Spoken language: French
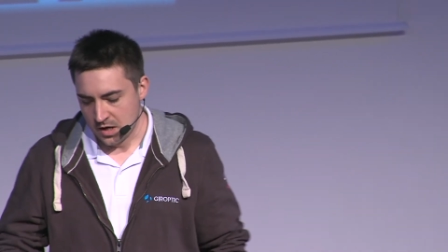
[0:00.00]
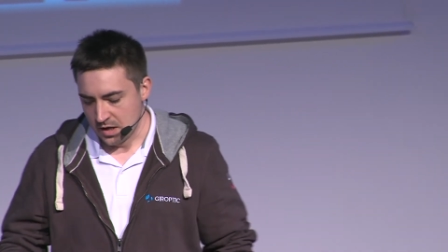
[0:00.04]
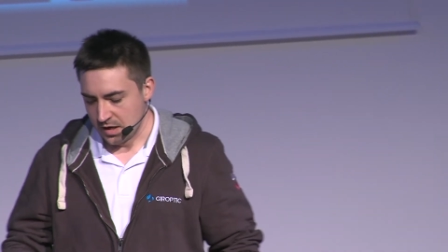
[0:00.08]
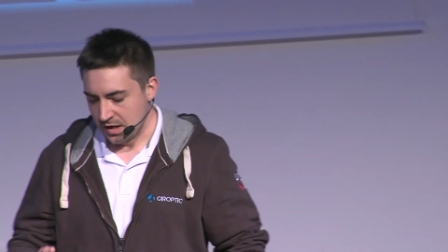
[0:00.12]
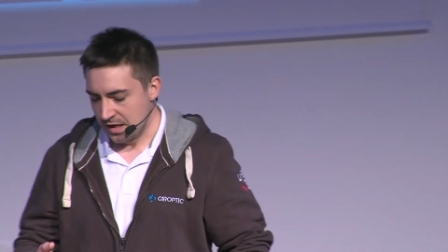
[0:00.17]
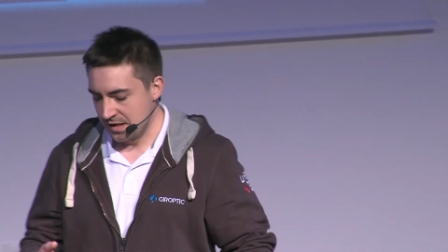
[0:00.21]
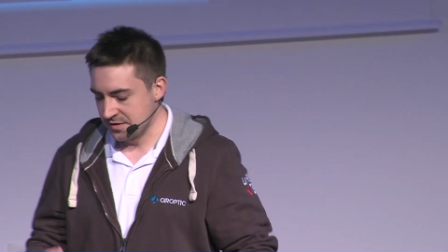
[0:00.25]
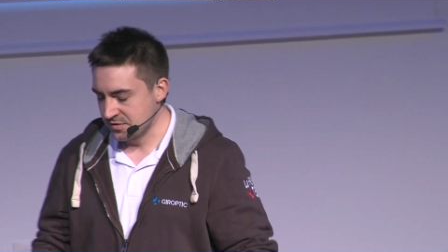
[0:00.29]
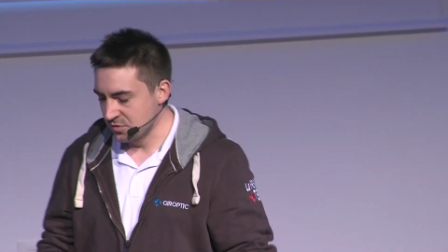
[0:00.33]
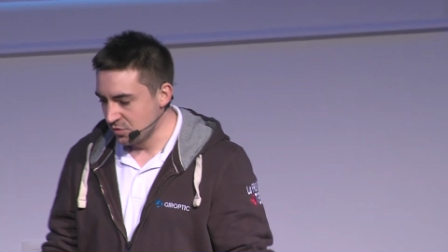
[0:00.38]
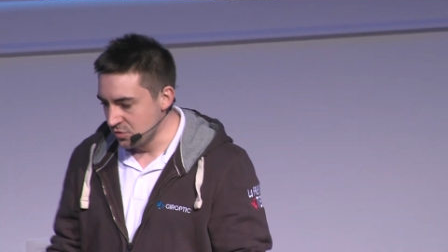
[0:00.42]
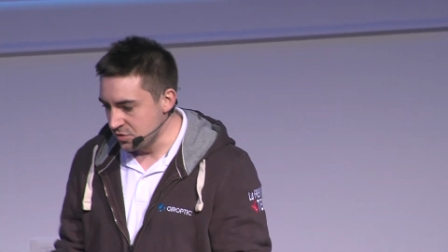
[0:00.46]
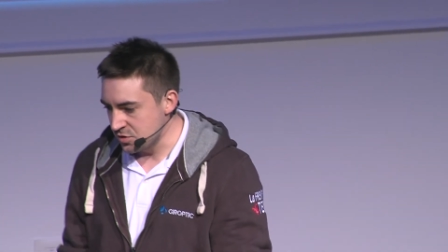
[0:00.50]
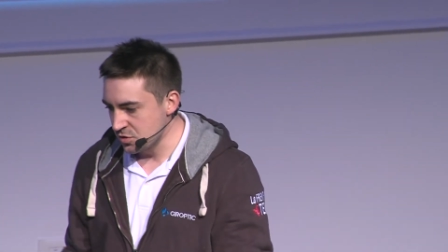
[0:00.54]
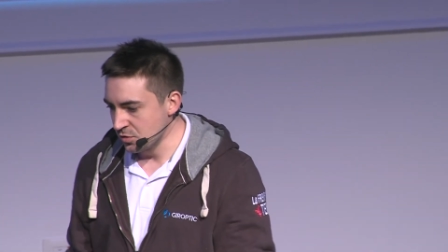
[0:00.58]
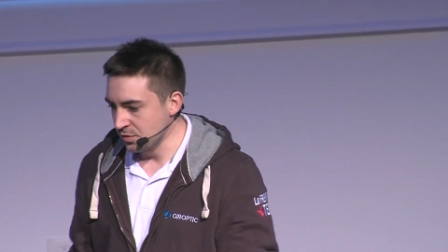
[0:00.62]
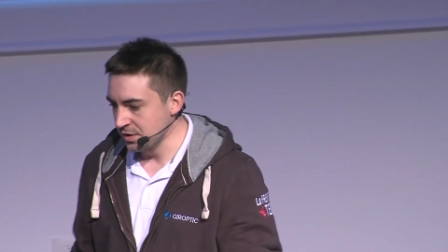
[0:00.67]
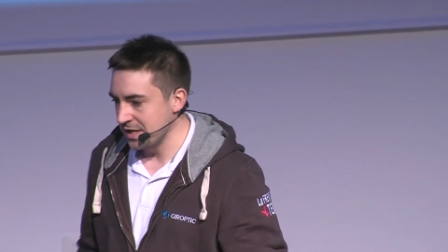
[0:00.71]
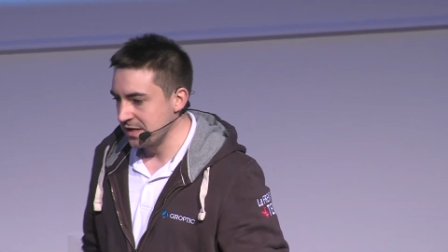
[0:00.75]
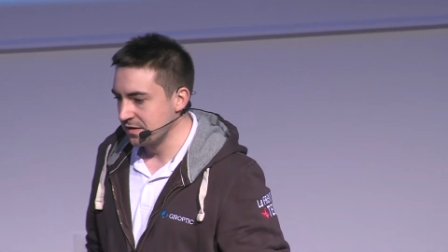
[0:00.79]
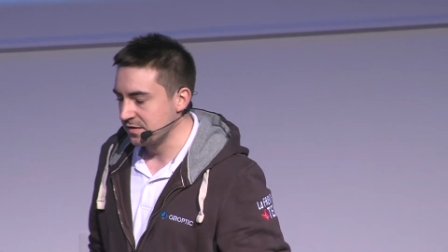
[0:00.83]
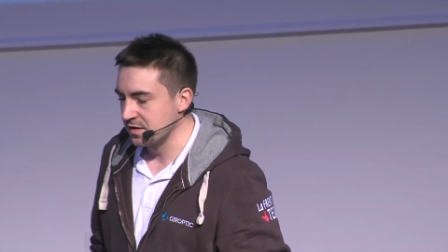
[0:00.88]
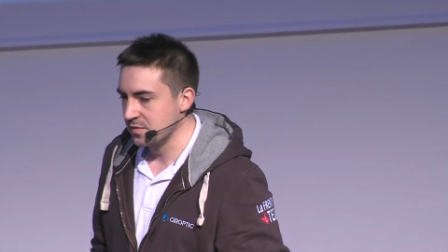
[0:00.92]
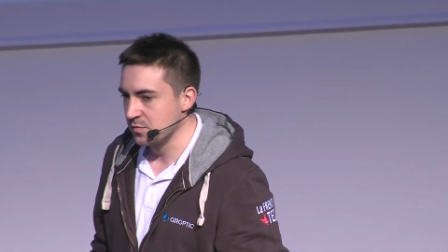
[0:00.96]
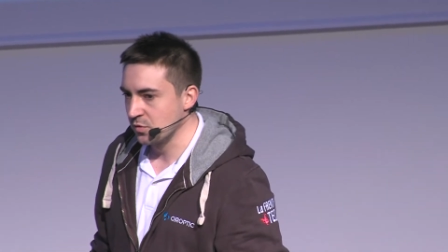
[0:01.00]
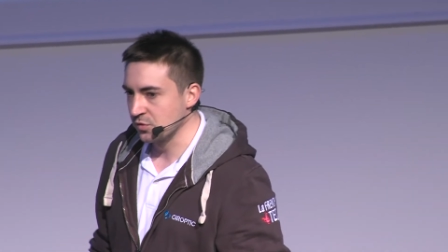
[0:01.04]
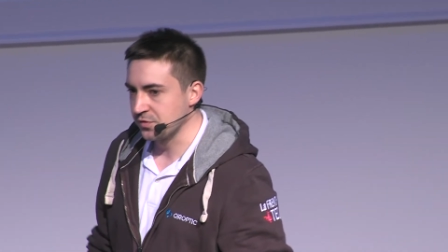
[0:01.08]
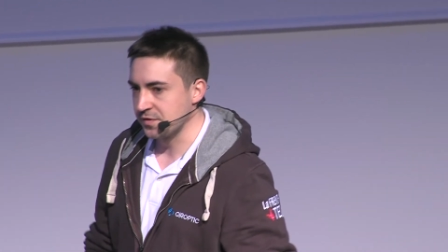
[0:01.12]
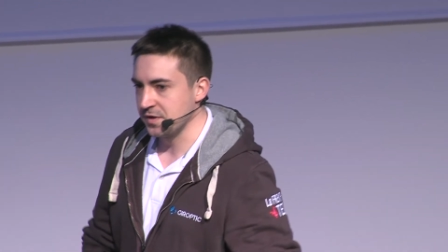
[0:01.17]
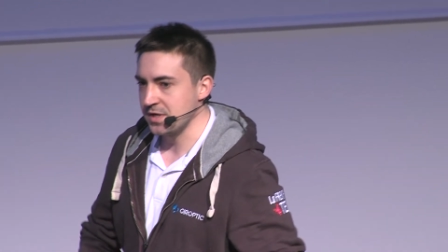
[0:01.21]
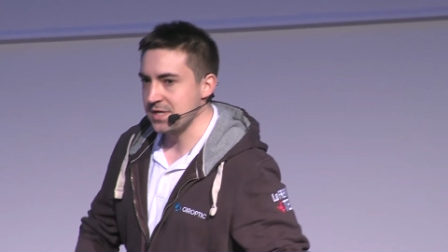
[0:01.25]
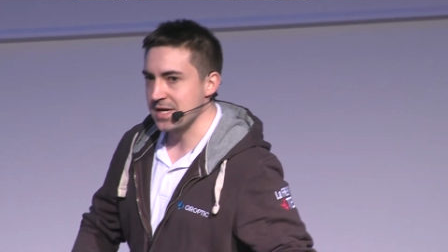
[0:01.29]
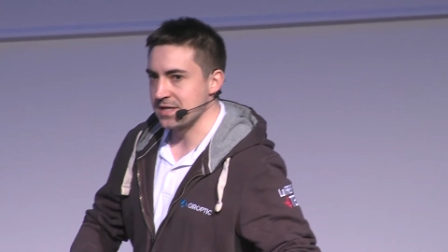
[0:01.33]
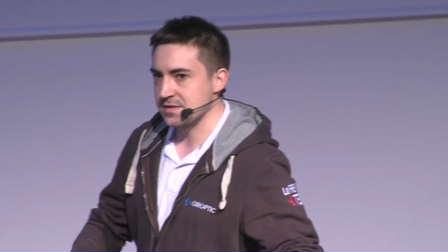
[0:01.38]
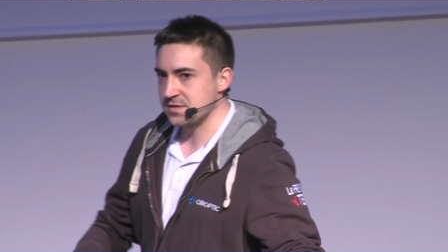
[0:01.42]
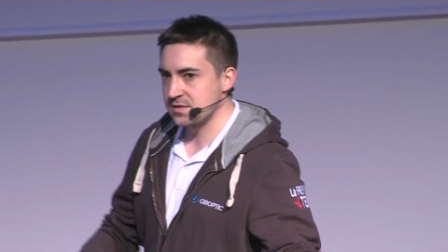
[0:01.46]
La solution qui a été montée
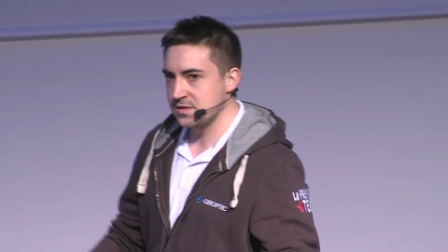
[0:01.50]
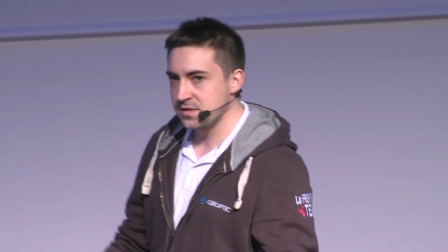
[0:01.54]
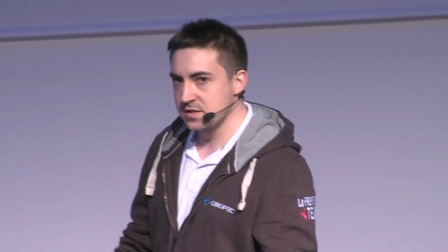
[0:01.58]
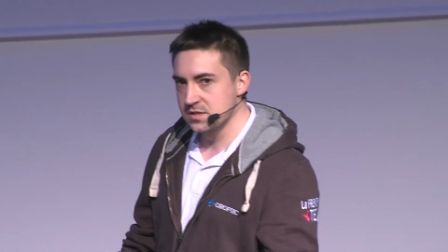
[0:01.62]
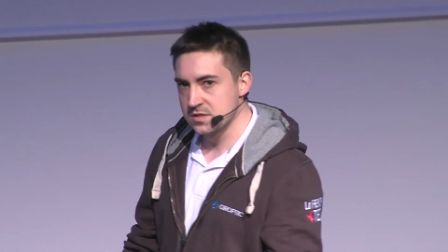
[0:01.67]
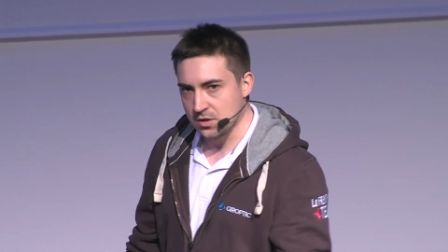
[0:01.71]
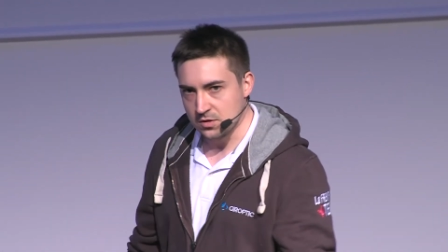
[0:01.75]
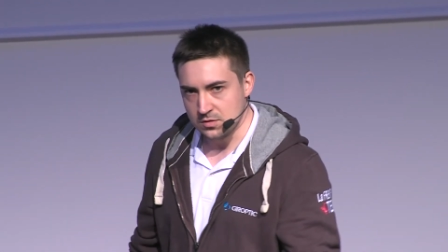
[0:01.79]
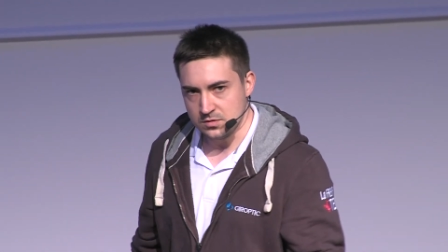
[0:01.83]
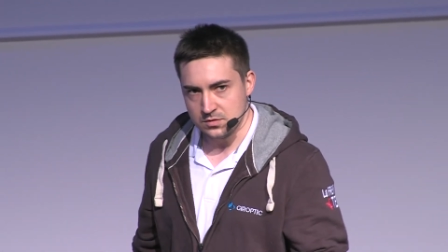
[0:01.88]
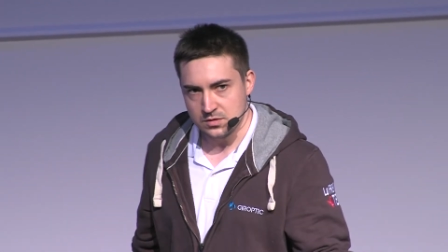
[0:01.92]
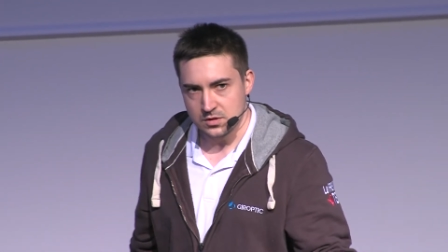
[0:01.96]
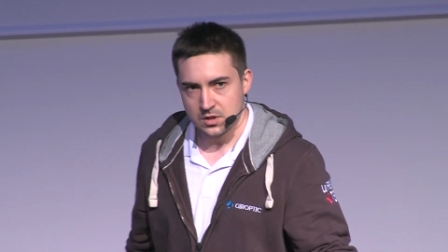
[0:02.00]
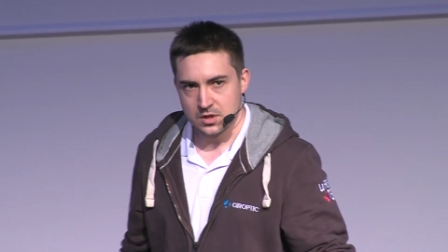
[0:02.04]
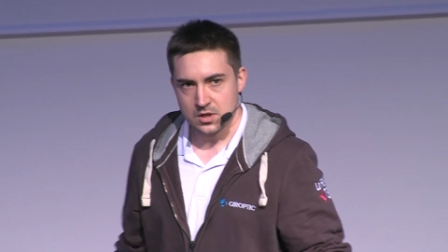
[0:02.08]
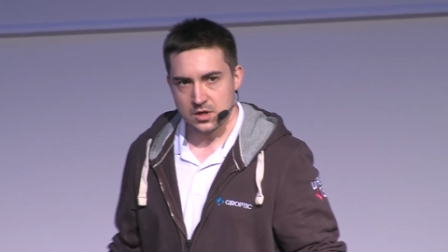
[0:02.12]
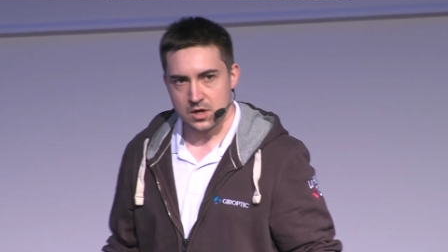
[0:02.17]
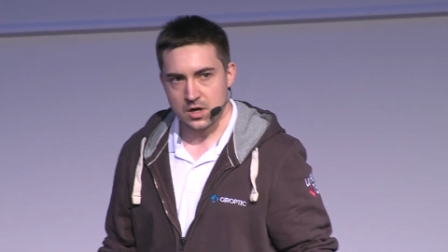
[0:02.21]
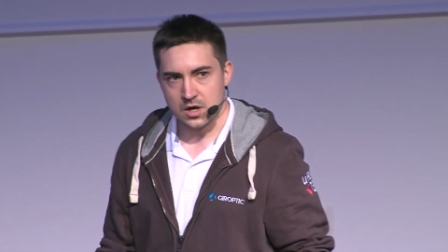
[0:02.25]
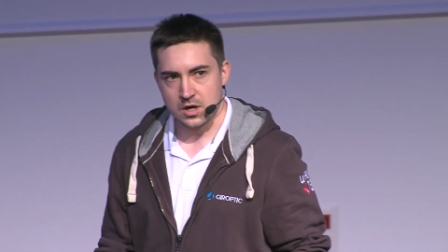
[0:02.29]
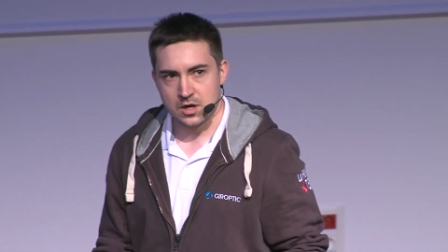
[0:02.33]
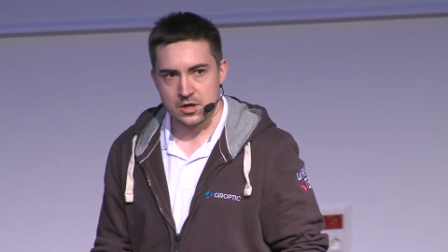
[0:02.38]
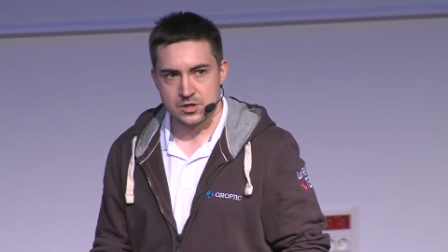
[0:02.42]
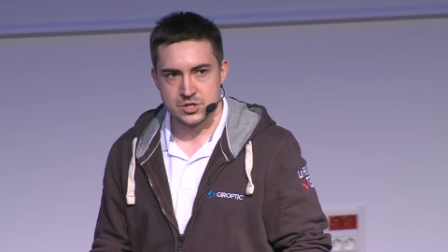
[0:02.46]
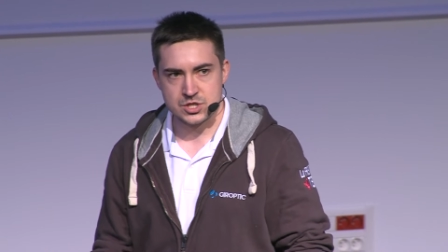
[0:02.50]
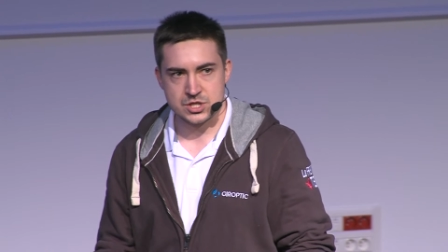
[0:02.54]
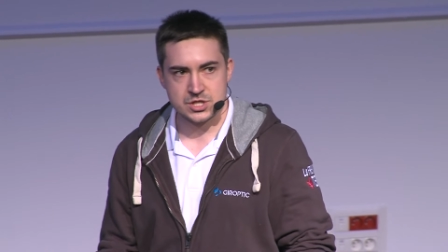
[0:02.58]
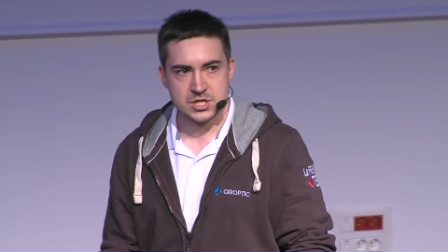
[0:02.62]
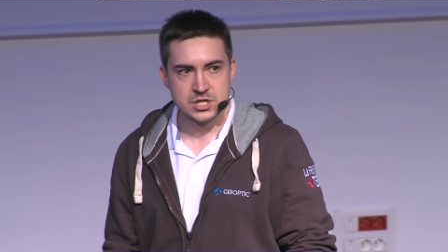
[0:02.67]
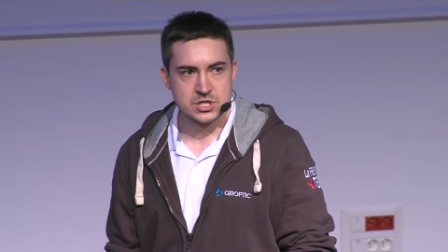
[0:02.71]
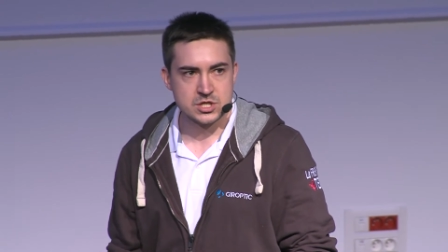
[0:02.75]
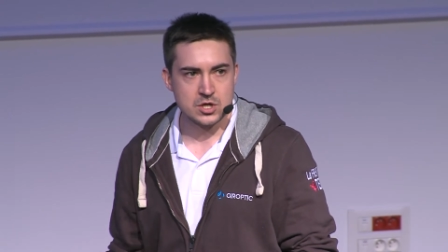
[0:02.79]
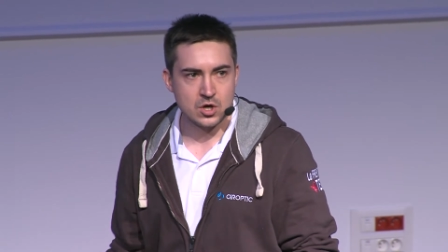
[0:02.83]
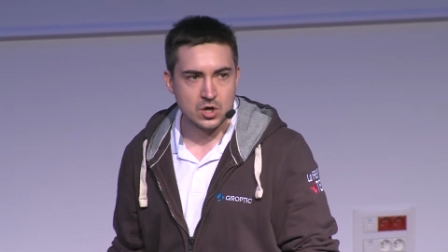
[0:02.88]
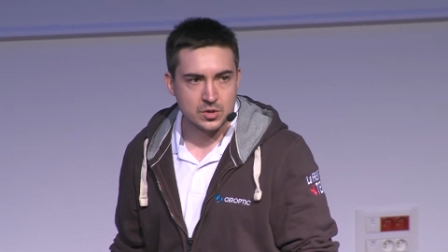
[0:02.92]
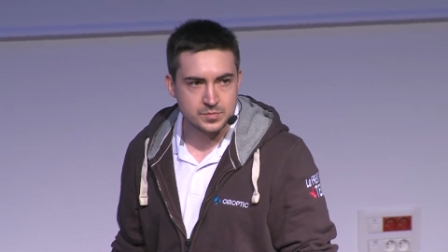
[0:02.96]
il y a six ans euh, chez
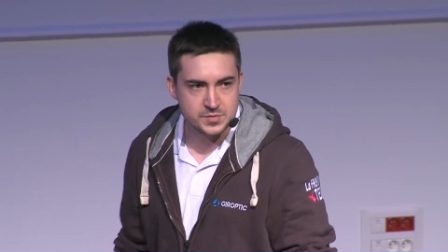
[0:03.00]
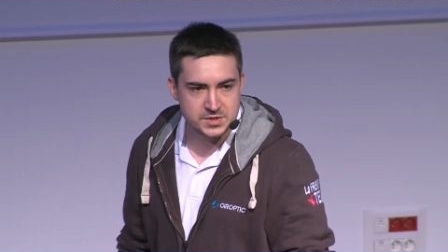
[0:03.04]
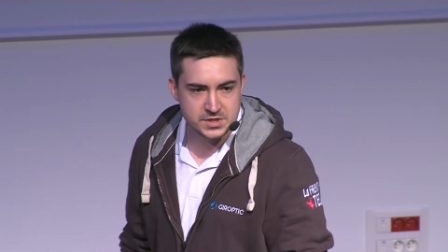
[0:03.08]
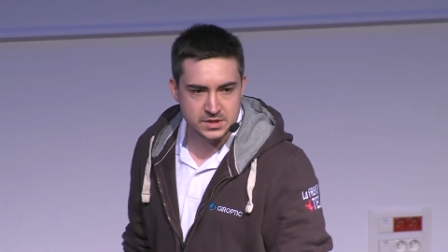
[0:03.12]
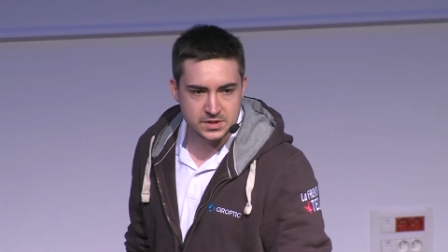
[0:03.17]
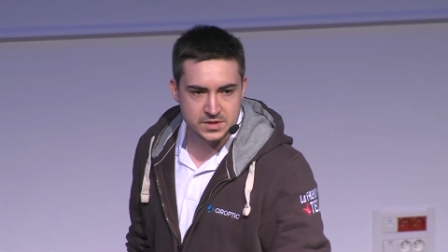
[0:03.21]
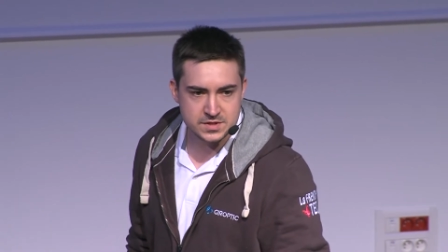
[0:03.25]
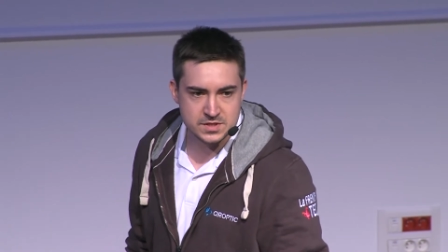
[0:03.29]
Giroptique,